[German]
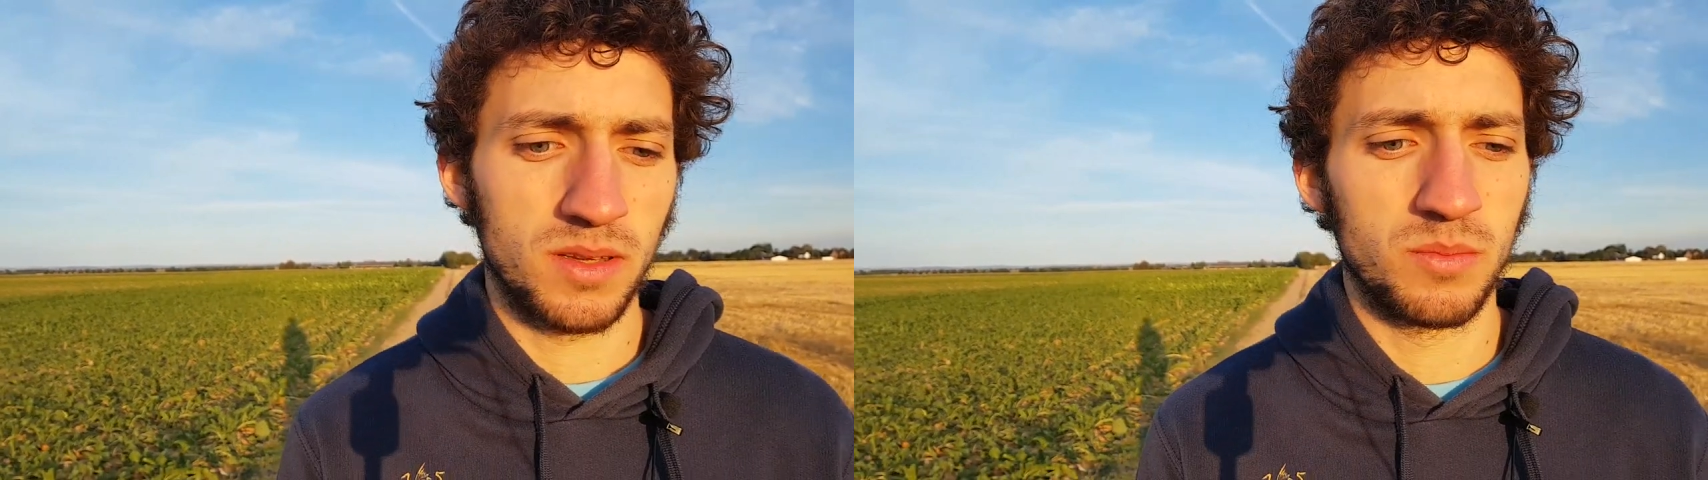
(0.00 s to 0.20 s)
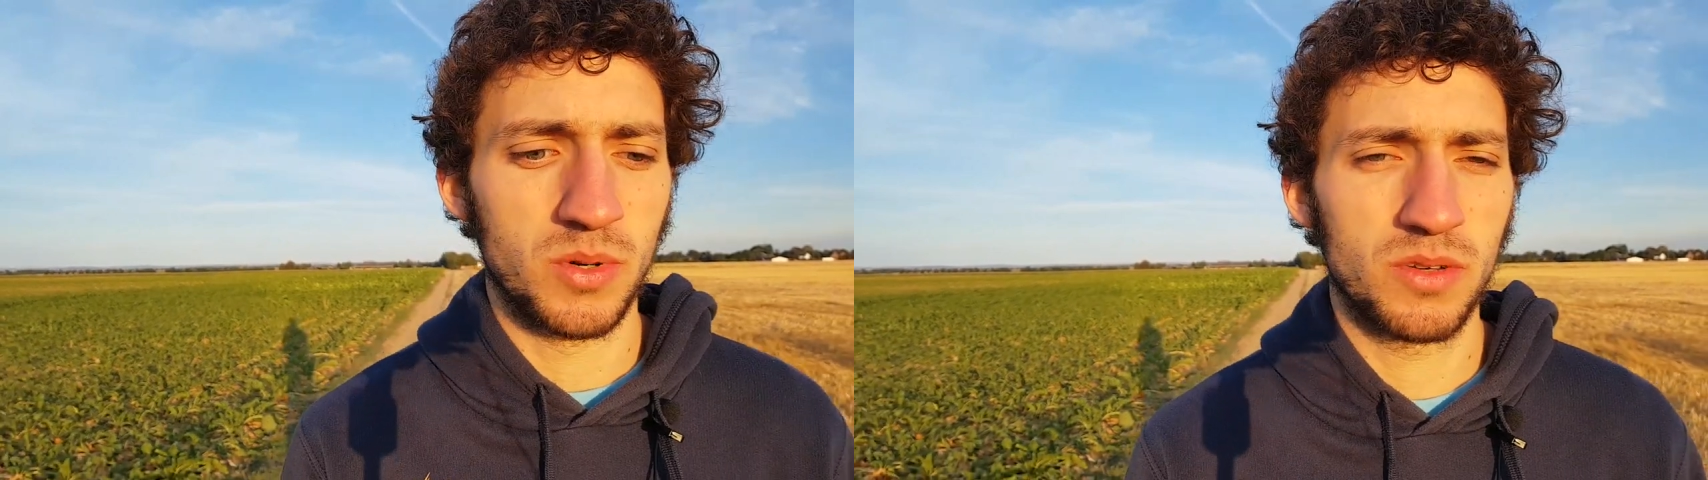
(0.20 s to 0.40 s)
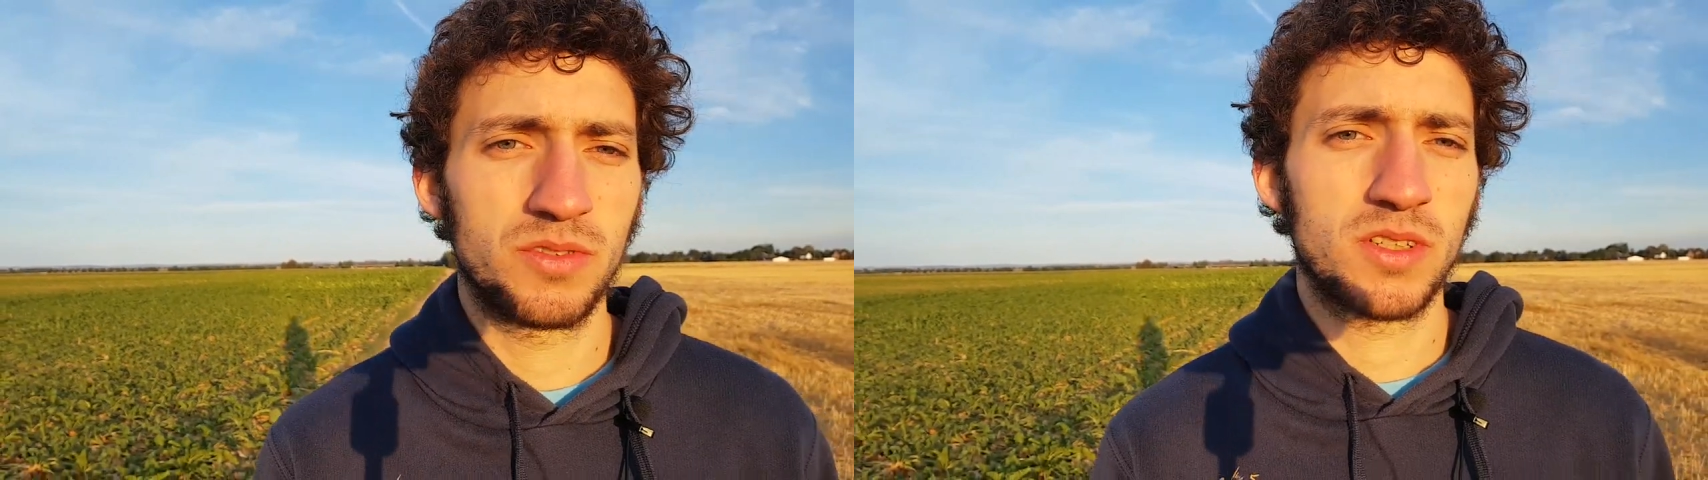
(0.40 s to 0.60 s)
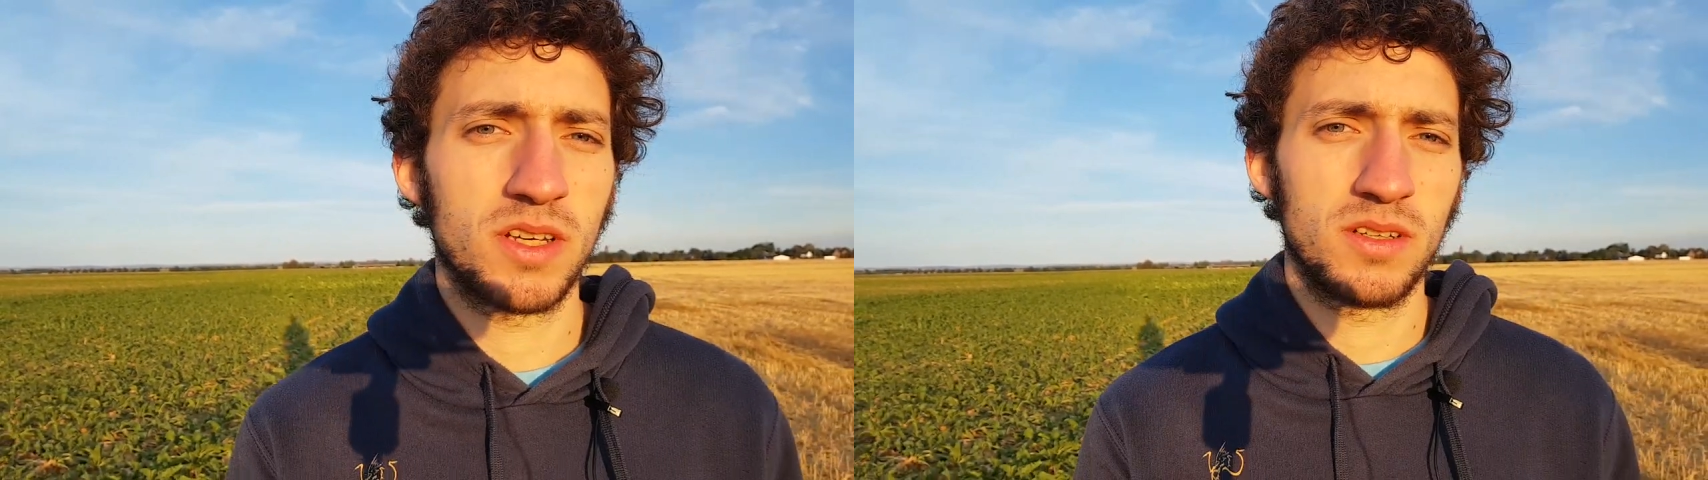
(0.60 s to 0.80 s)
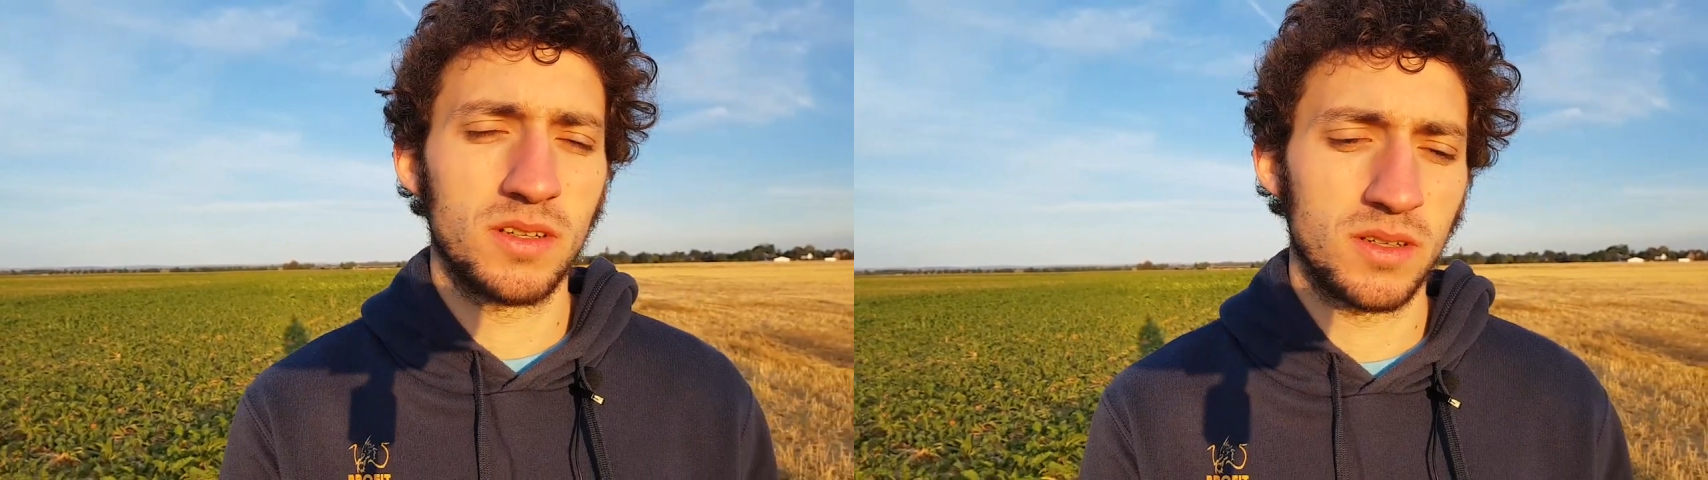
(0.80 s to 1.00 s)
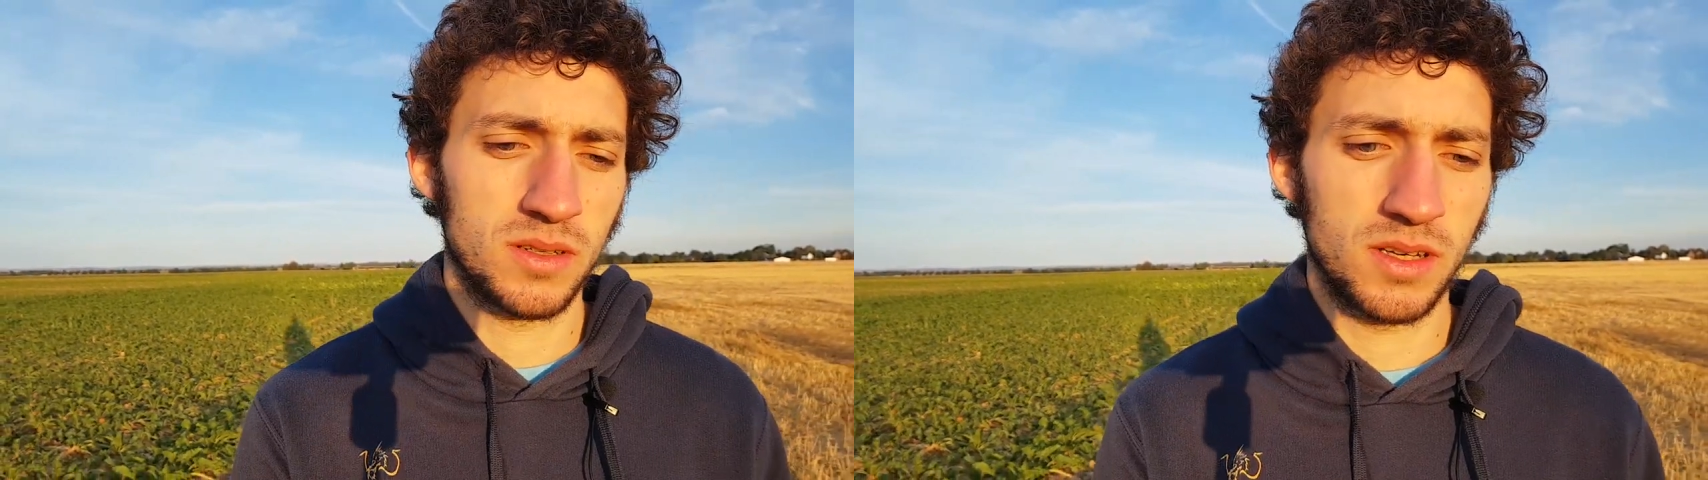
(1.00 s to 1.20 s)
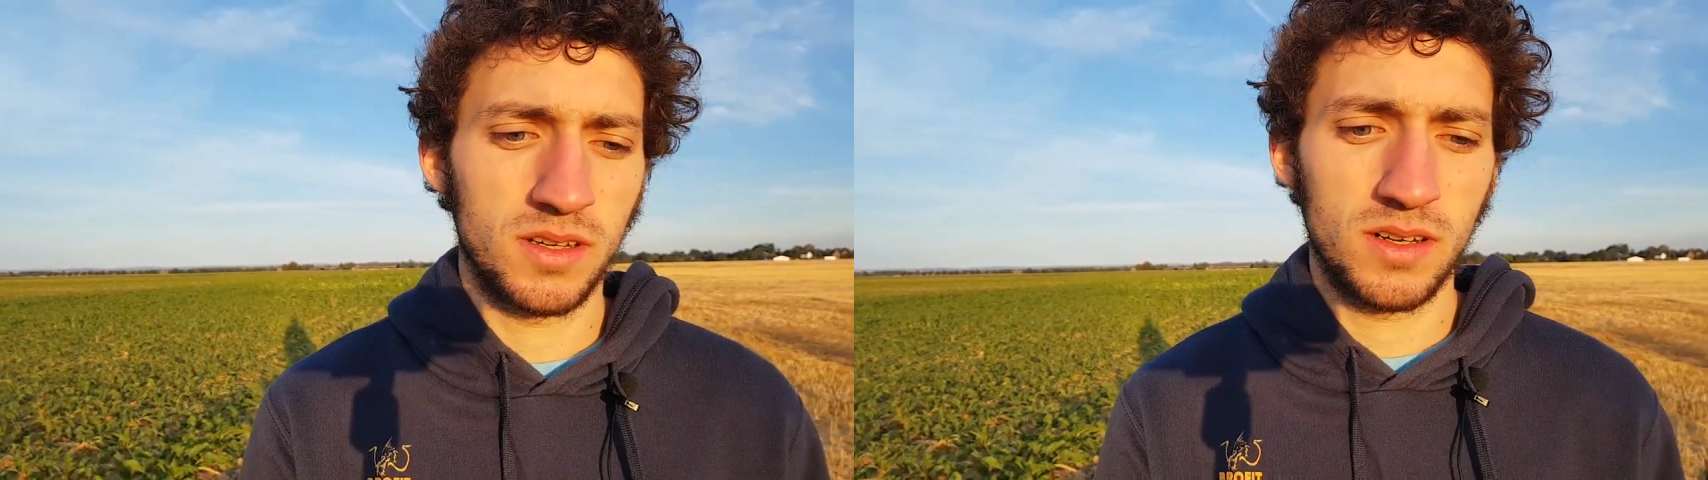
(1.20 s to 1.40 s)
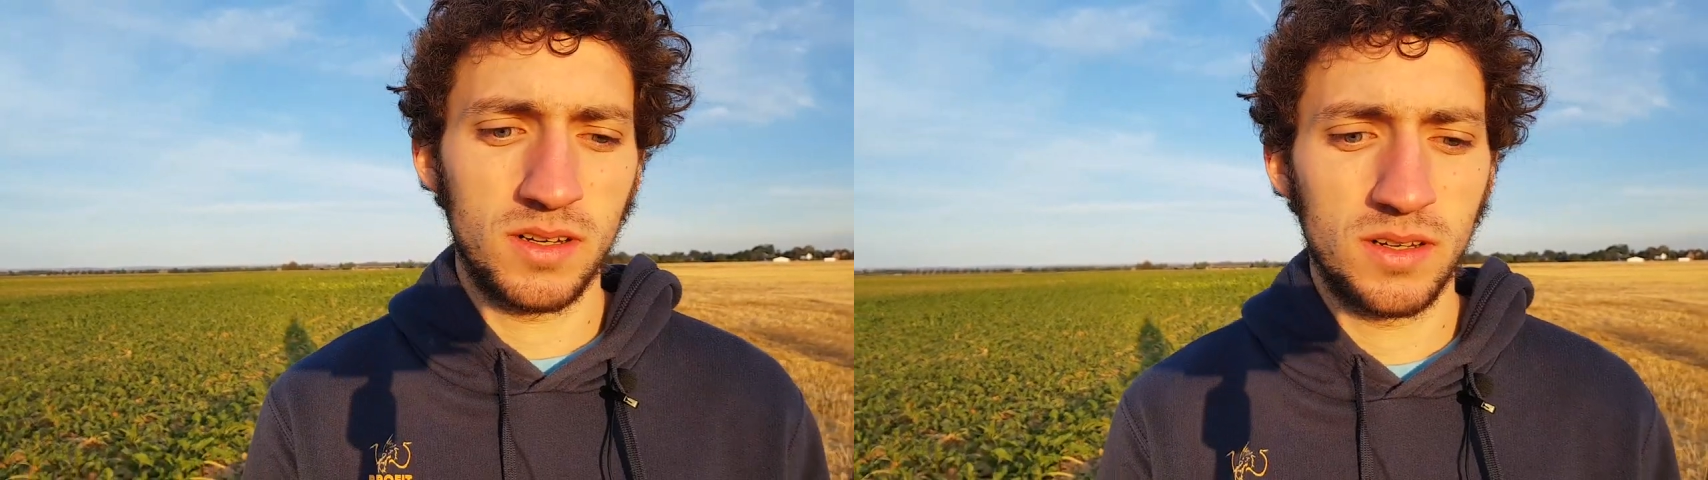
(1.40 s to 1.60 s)
einen
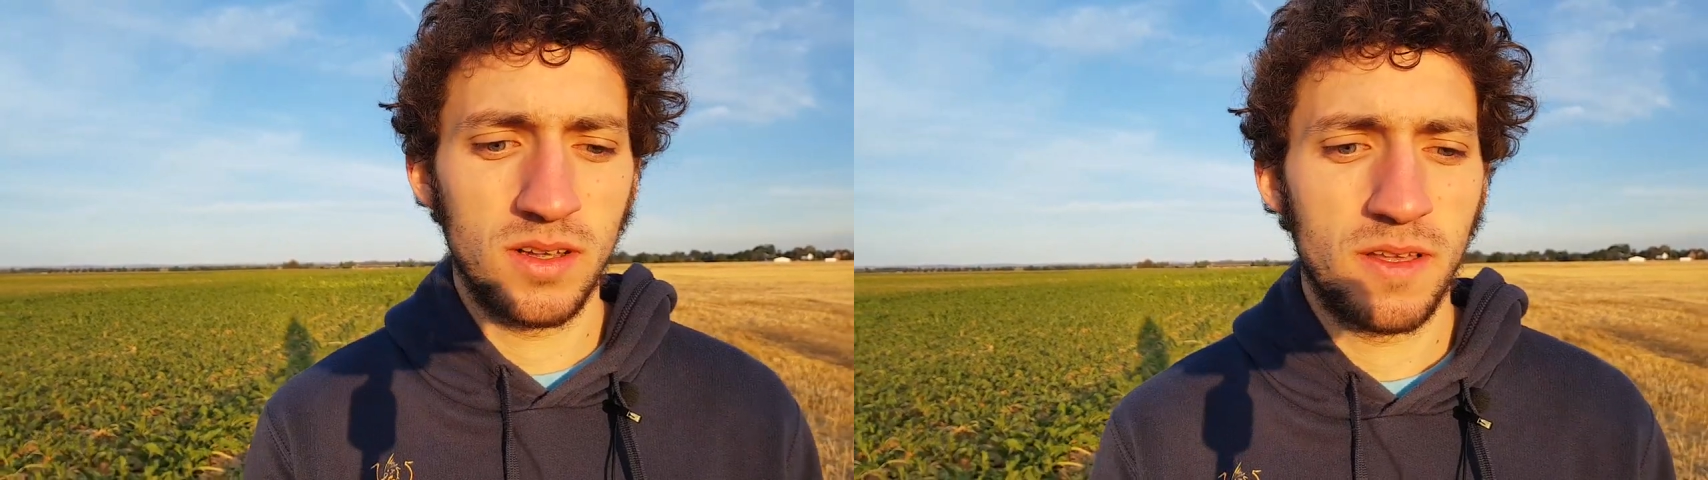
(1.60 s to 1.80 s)
Brofit-Kanal äh,